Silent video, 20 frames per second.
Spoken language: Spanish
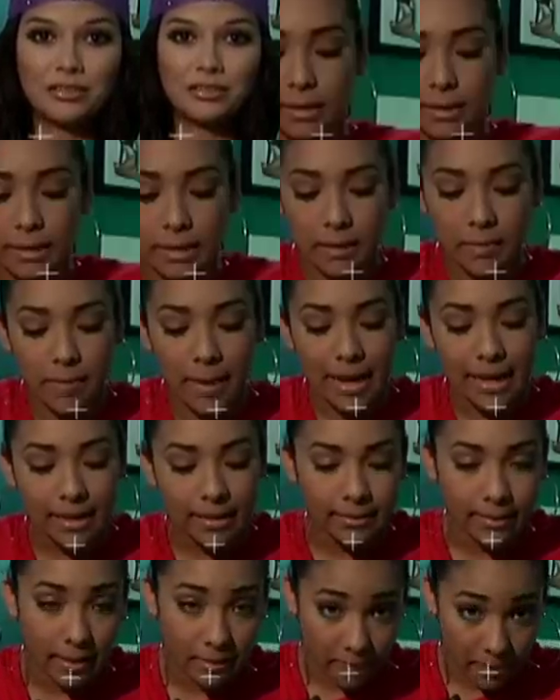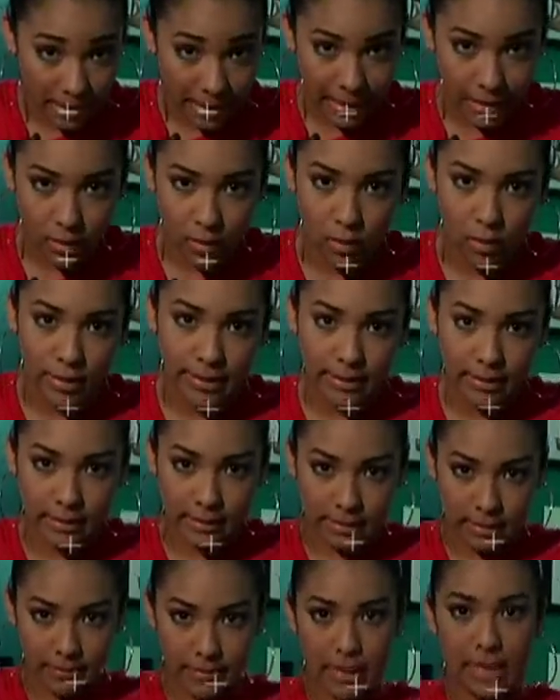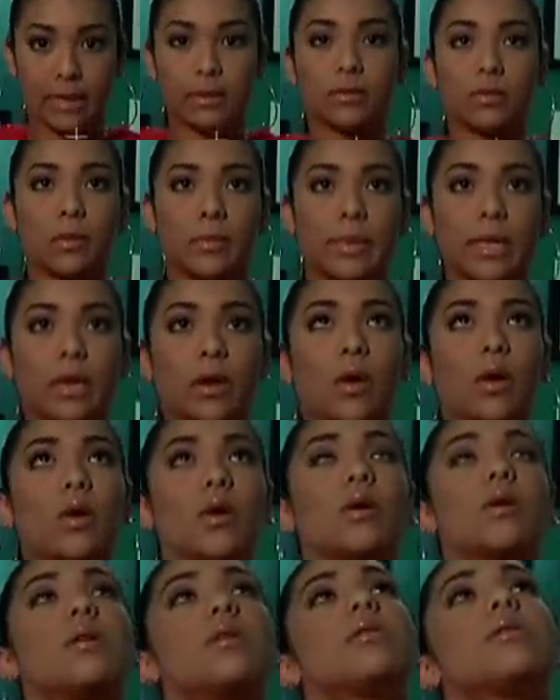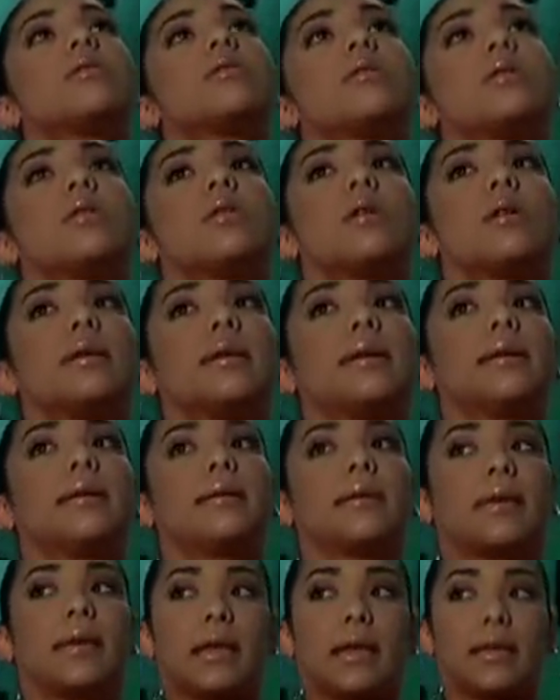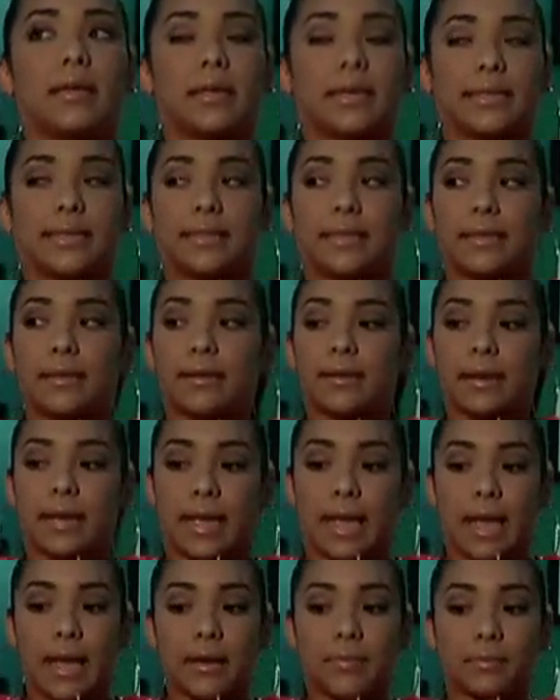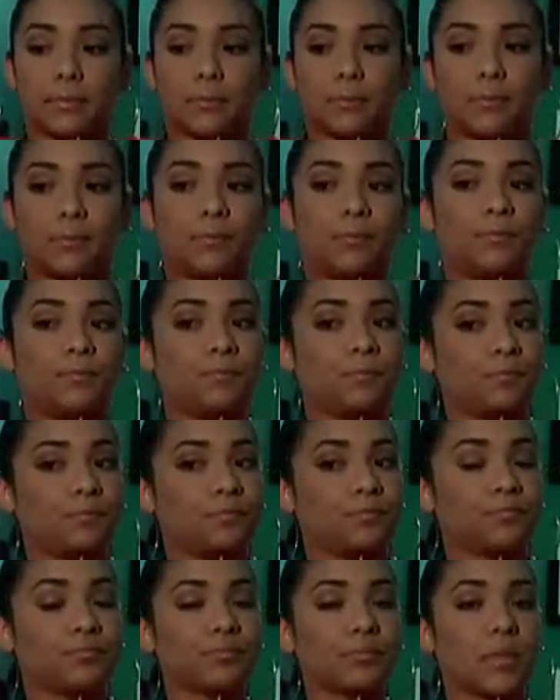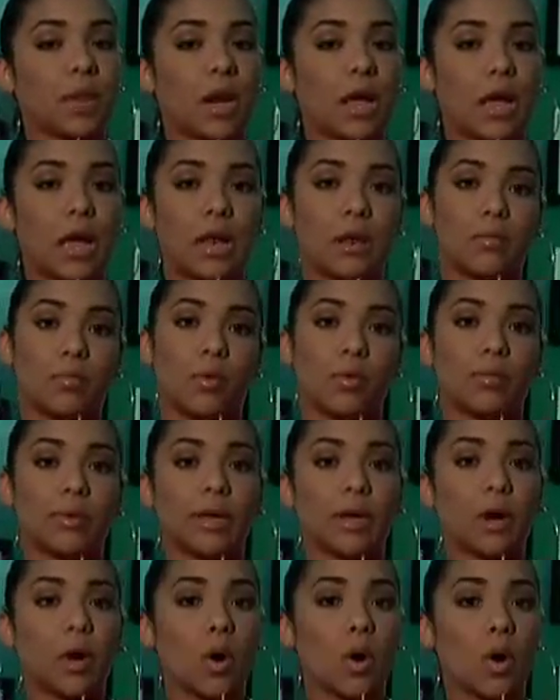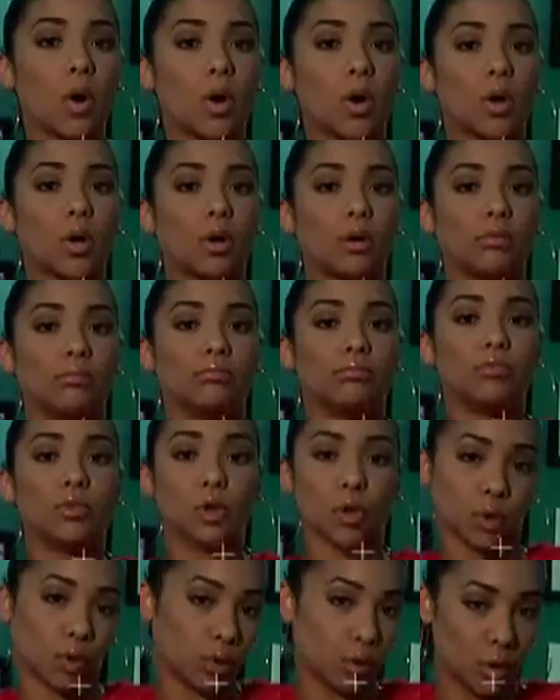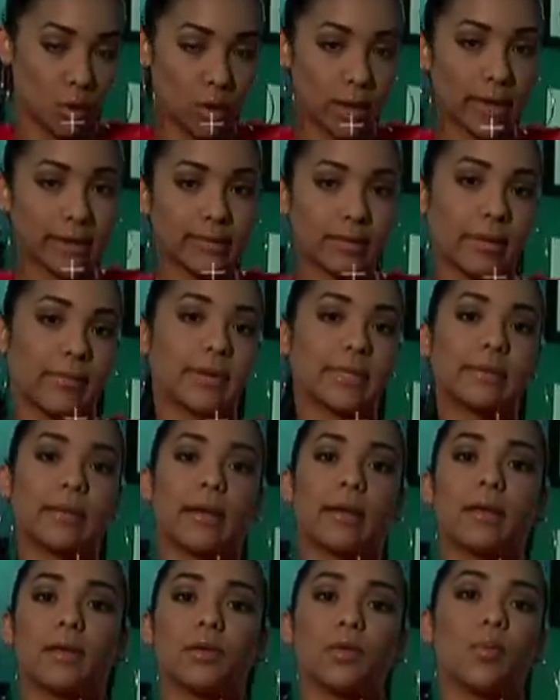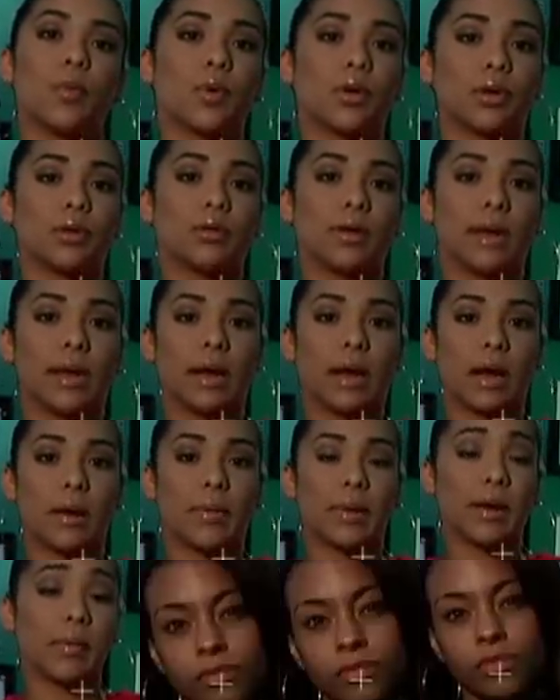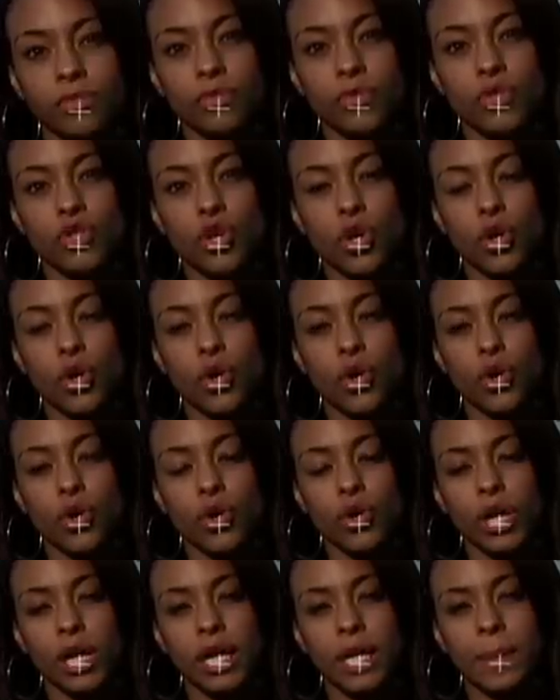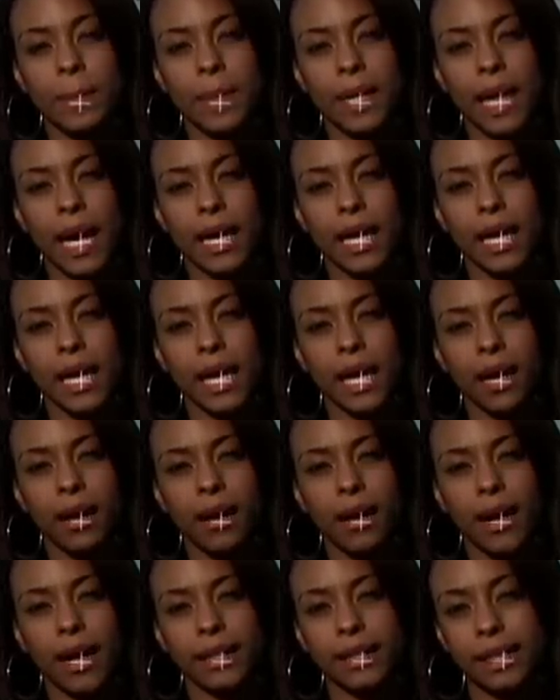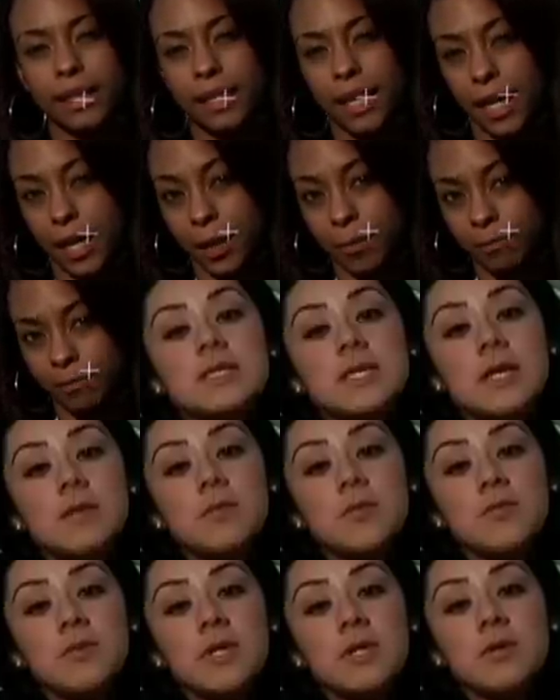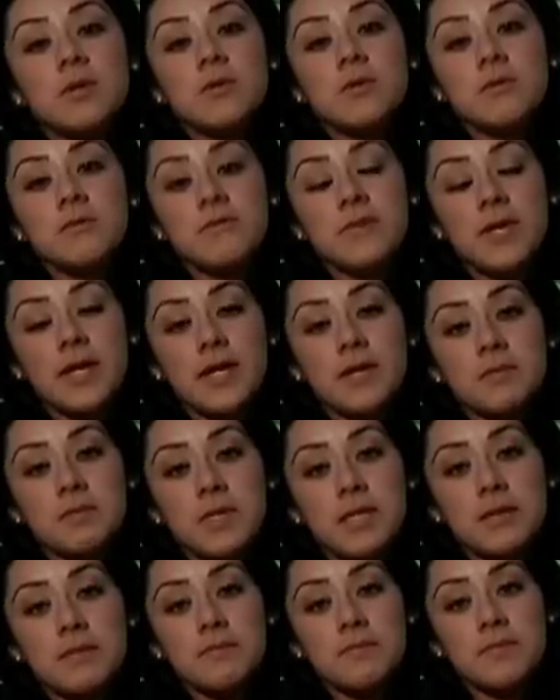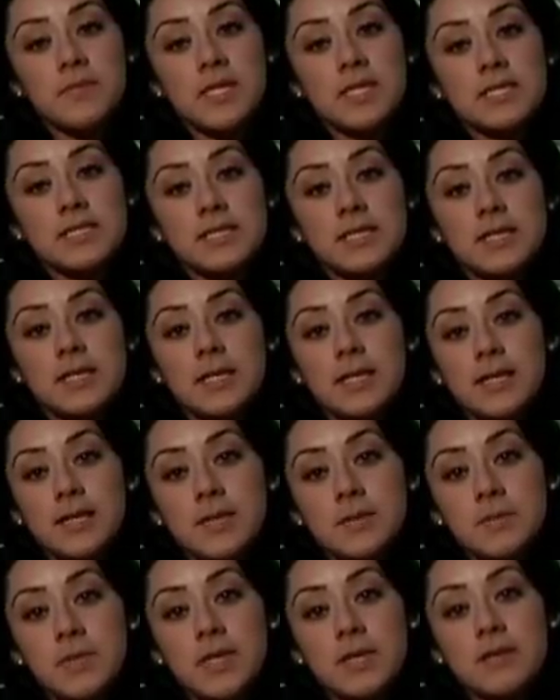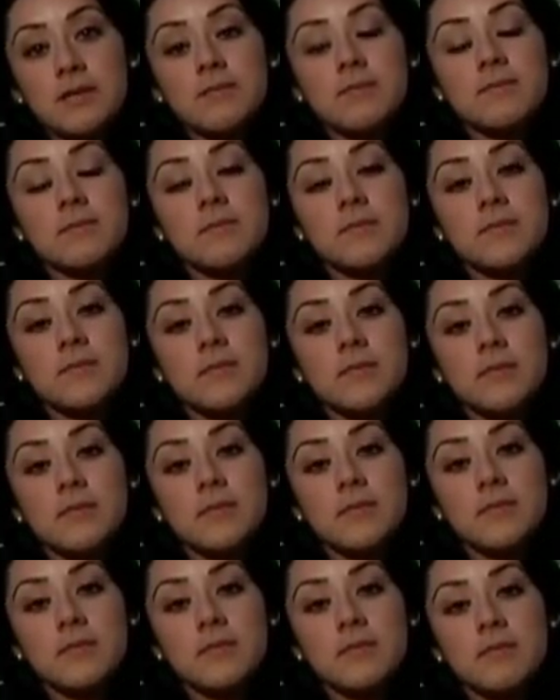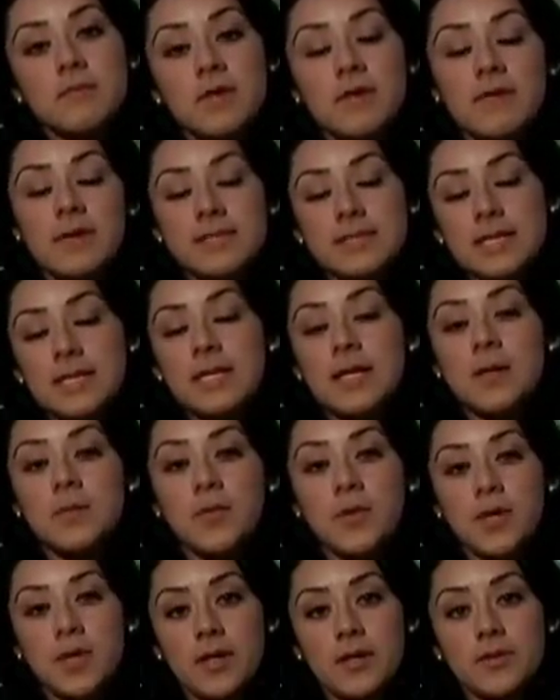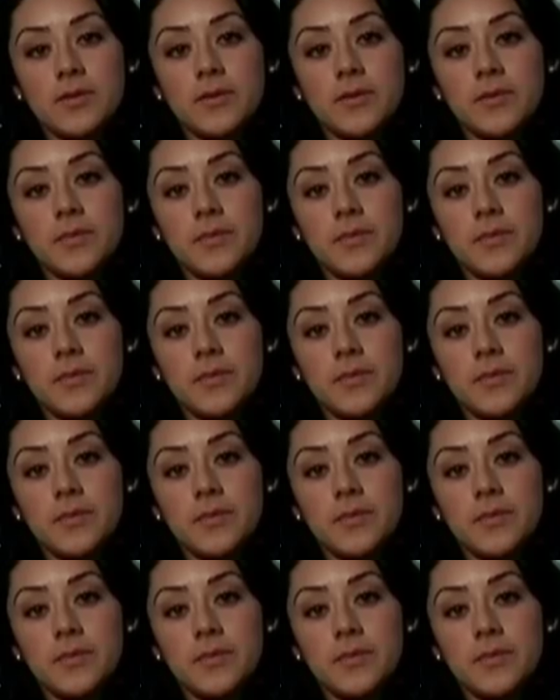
Si Mayra está en peligro esta semana, el domingo, quiere decir que el público notó que estaba exagerando un poquito a las cámaras. Yo eliminaría a Tatiana. Si el público confía en mí, si cree en mí, me va a seguir apoyando.